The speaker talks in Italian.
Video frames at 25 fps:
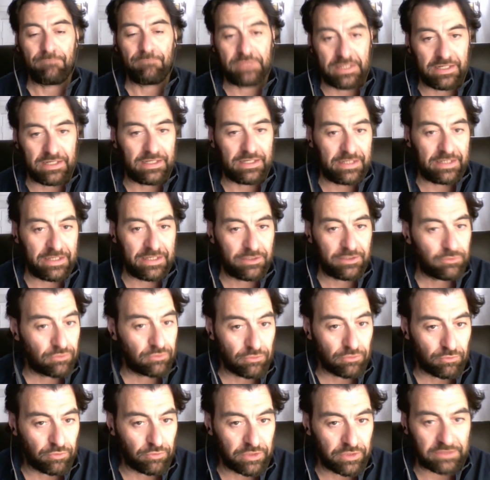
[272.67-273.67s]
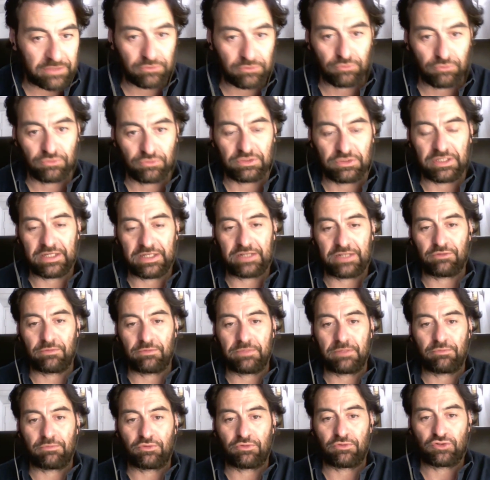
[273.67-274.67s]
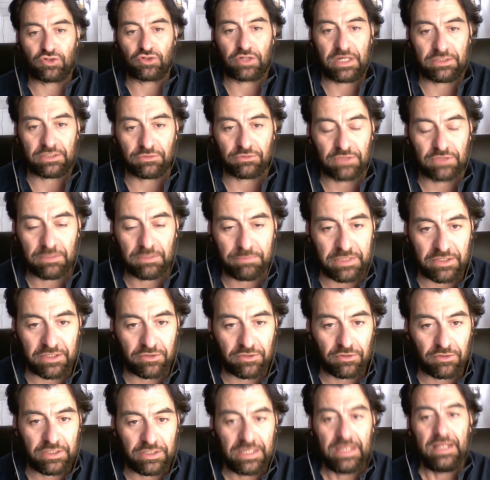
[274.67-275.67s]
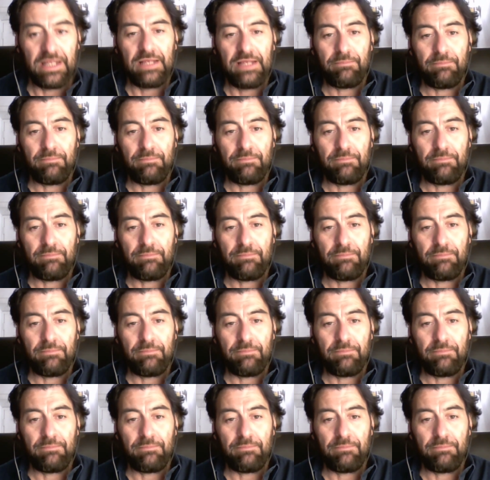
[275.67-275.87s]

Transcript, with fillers: della Lego con cui tutti credo abbiamo giocato da piccoli.